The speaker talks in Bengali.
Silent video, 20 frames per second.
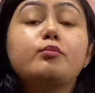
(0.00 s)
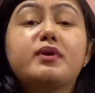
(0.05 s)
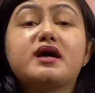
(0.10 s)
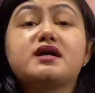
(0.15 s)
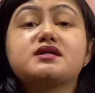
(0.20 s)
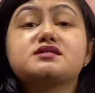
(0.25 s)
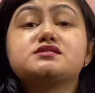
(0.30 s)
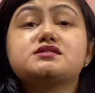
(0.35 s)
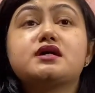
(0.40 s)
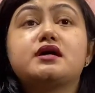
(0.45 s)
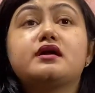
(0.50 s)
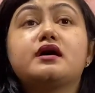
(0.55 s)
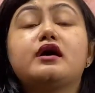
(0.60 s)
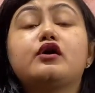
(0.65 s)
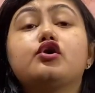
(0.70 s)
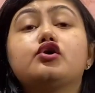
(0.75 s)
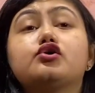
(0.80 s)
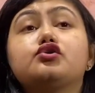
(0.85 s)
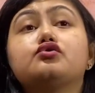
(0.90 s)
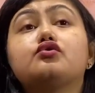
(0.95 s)
প্লাস যারা
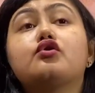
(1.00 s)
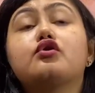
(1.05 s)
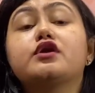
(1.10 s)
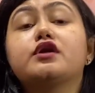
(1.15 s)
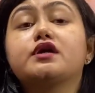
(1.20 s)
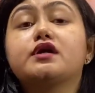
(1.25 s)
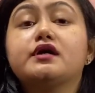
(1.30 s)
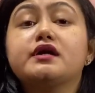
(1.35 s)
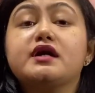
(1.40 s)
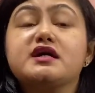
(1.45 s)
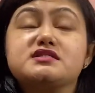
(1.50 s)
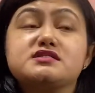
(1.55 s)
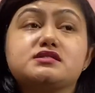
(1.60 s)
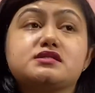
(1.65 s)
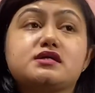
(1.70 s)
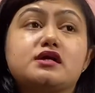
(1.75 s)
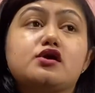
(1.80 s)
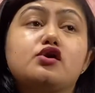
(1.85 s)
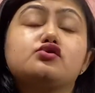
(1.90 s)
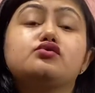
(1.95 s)
হয়তো অনেকেই আছে
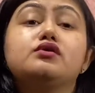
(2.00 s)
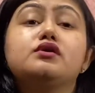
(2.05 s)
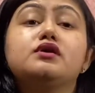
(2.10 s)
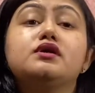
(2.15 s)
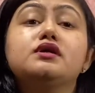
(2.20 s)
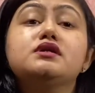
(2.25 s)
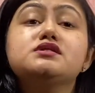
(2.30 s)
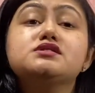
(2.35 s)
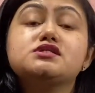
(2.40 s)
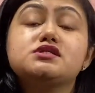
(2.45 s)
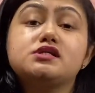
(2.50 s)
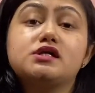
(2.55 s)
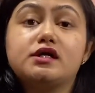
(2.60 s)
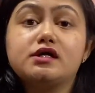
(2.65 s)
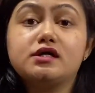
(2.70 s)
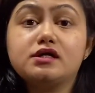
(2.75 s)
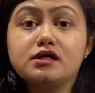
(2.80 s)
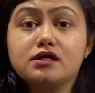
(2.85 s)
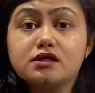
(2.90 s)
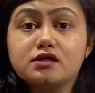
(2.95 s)
তারা হয়তো
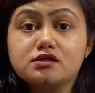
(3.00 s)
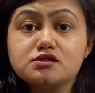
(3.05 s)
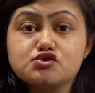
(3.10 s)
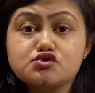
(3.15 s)
ইঞ্জিনিয়ারিংয়ে